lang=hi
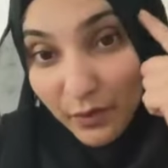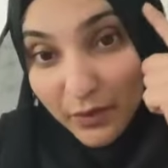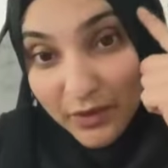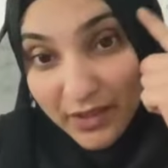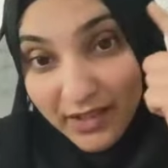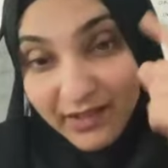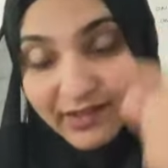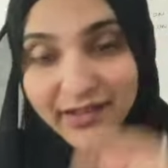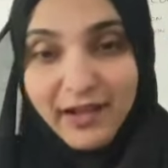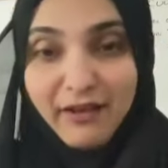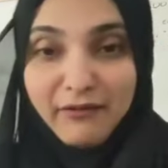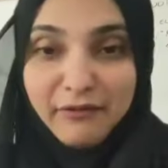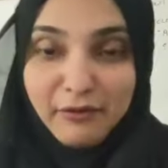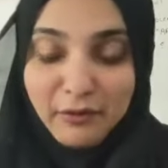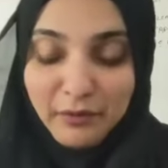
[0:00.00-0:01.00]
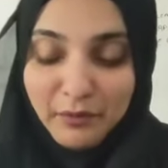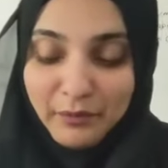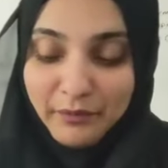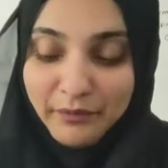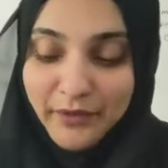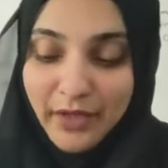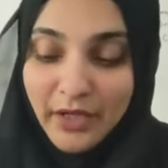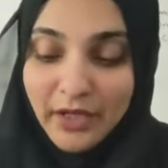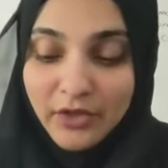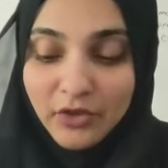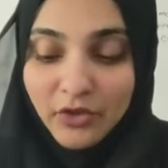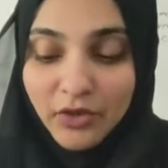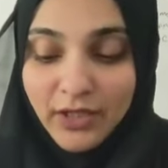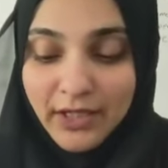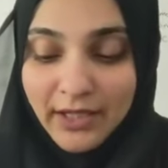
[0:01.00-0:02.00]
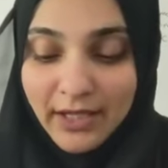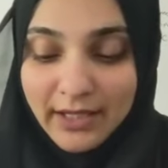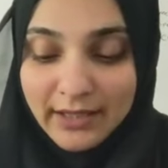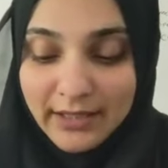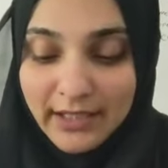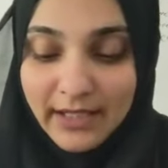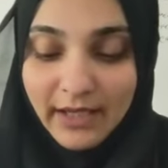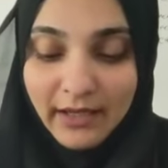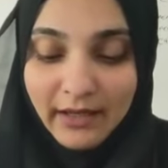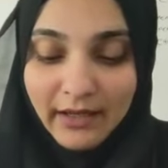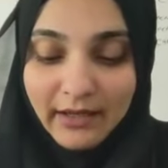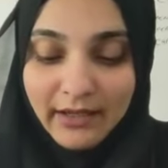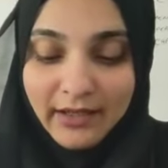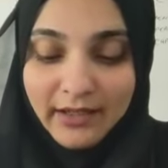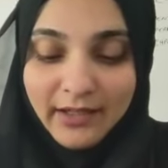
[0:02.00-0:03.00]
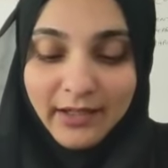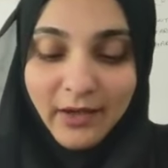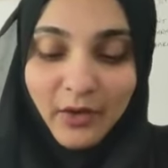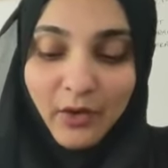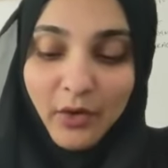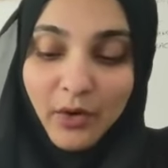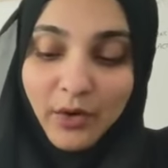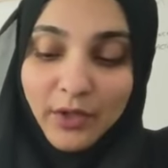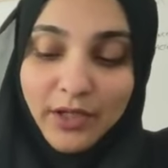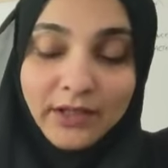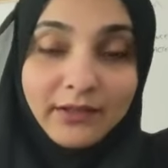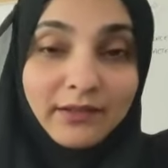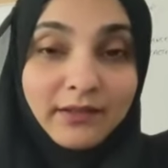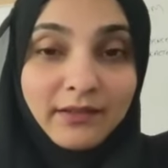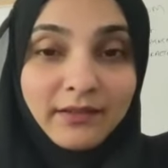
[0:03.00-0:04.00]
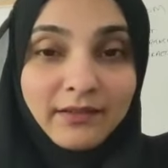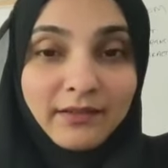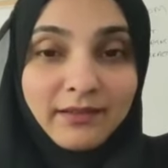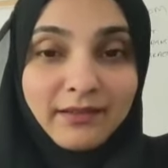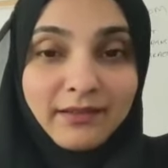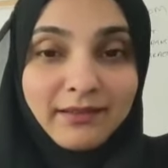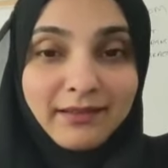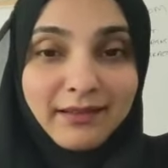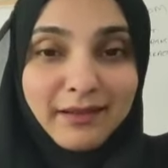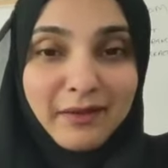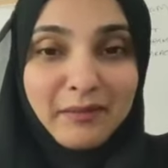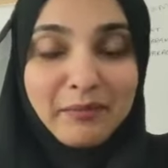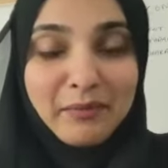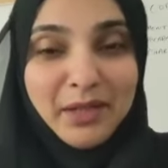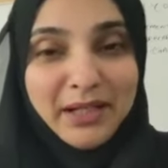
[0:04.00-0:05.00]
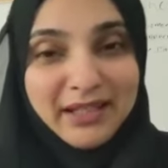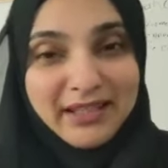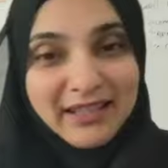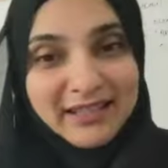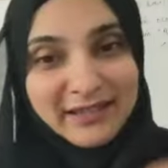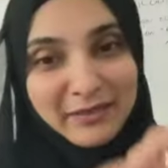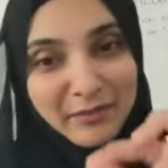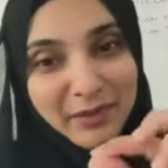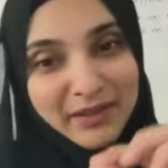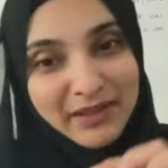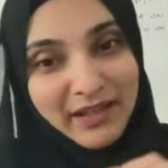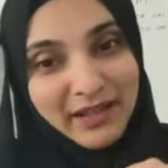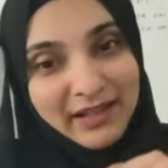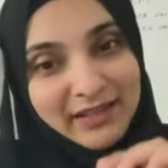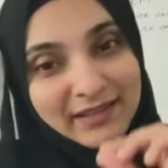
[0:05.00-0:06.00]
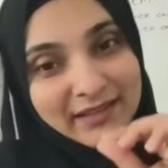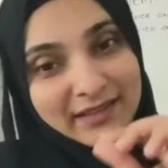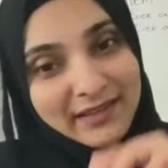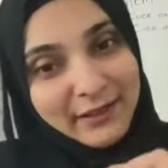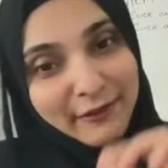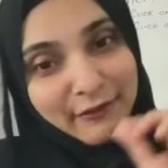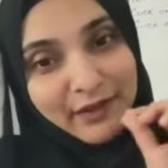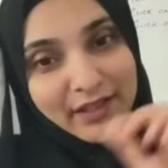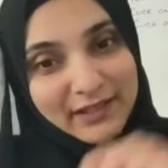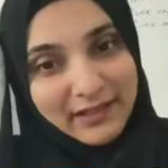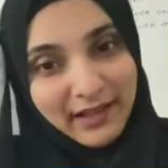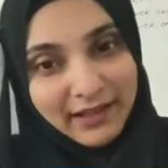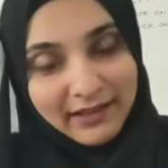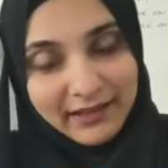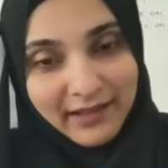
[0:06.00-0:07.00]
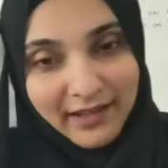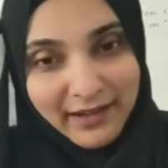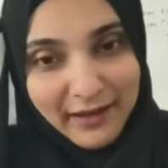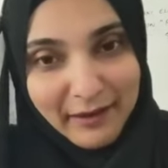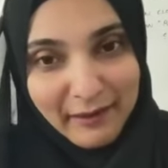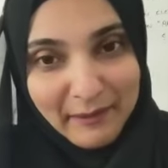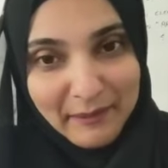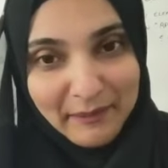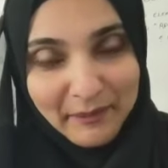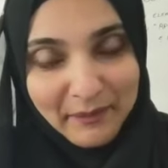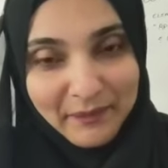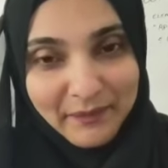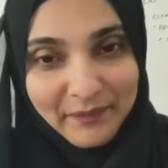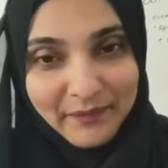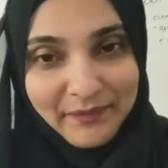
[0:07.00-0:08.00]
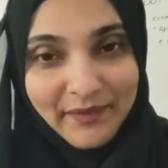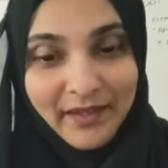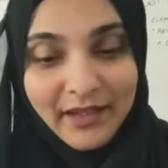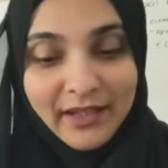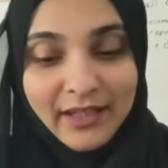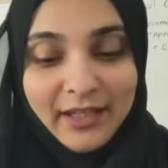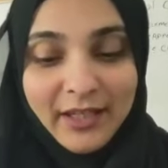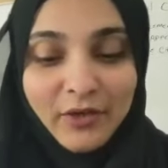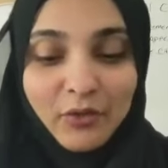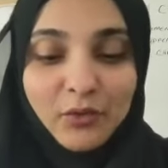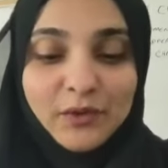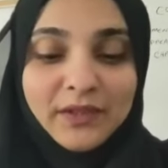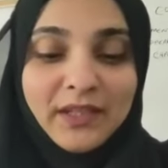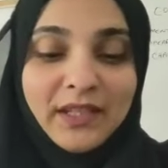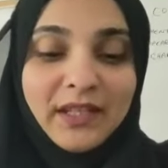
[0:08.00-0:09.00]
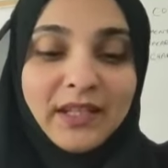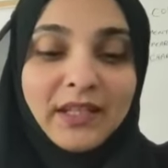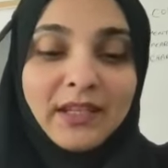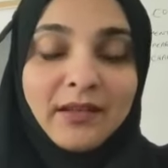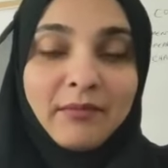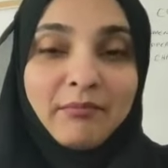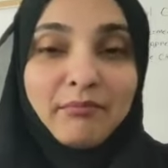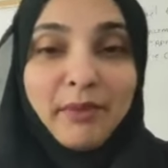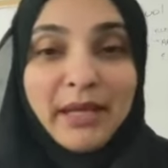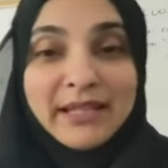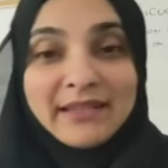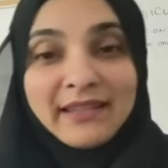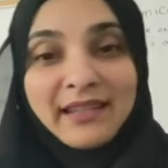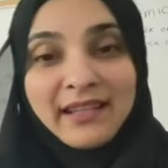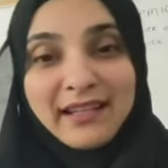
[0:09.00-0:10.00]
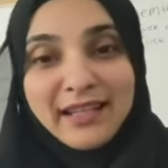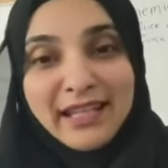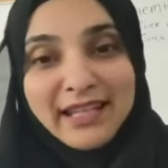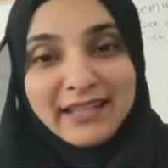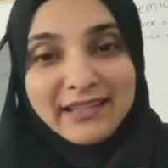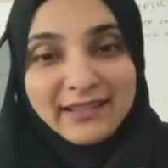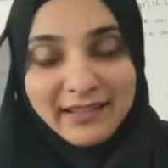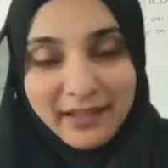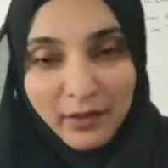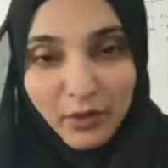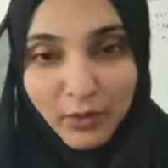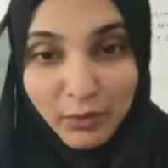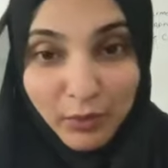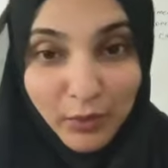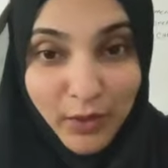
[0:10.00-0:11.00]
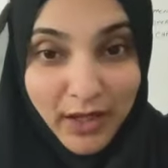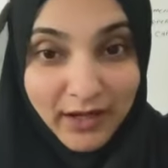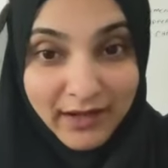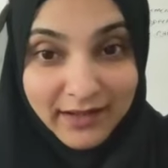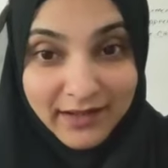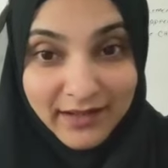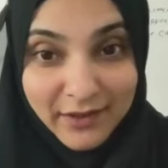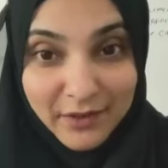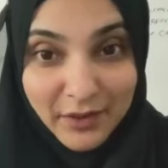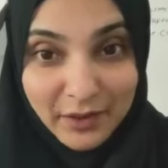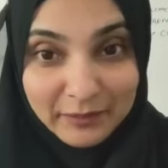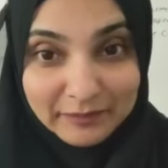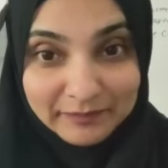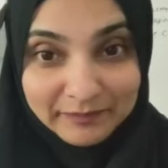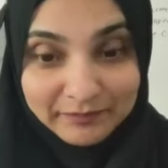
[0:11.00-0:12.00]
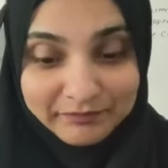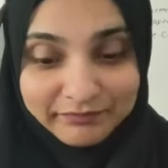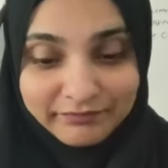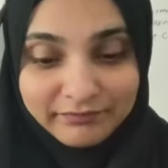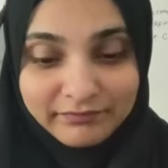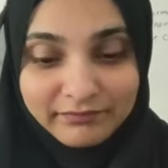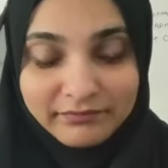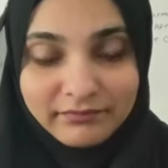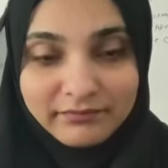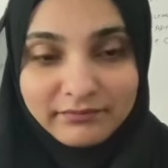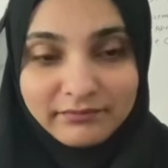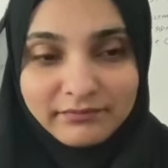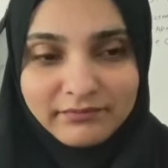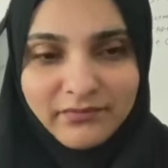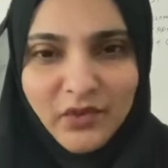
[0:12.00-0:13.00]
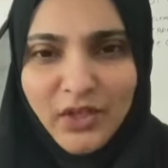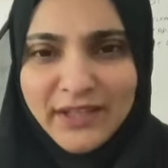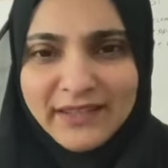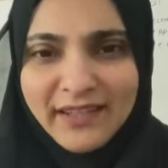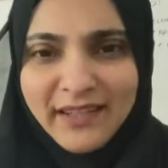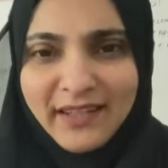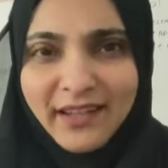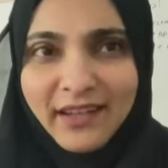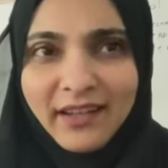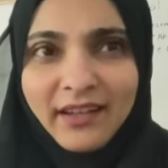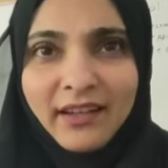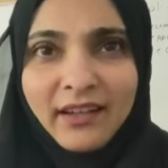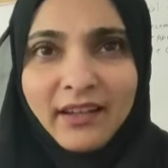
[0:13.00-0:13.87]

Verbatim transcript: सोच के ख़िलाफ़ हूँ जो ये कहती है कि औरत मर्द की ज़िम्मेदारी सिर्फ इस हद तक है कि उसकी बेसिक नीड्स को पूरा कर दिया जाए जैसे कि